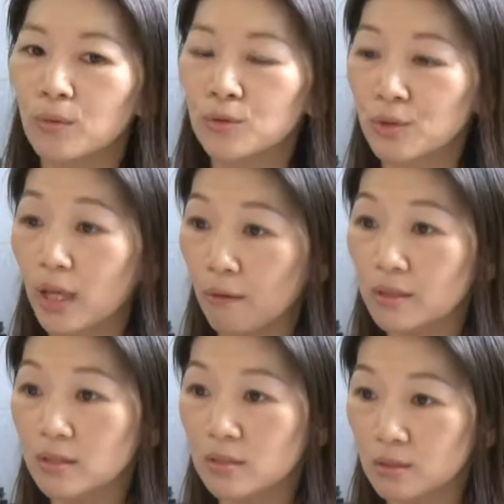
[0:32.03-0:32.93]
我觉得台湾
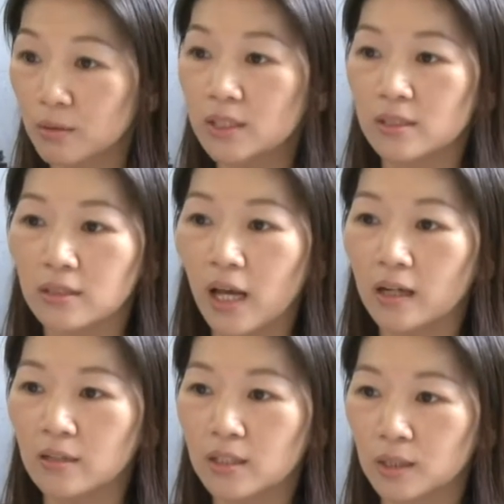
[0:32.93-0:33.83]
的社会形态
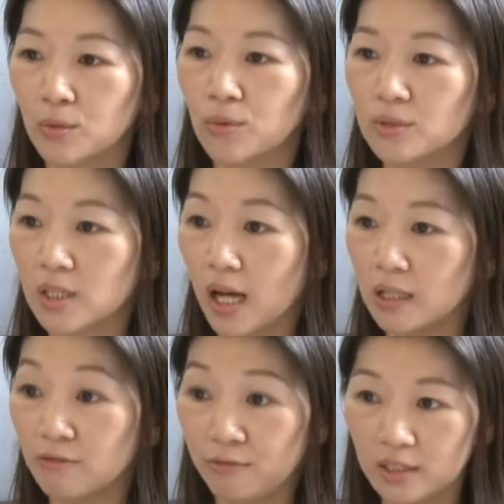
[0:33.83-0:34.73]
跟德国差
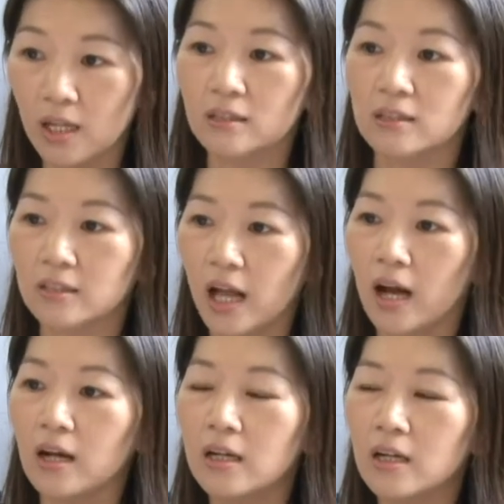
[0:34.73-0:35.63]
异非常的大。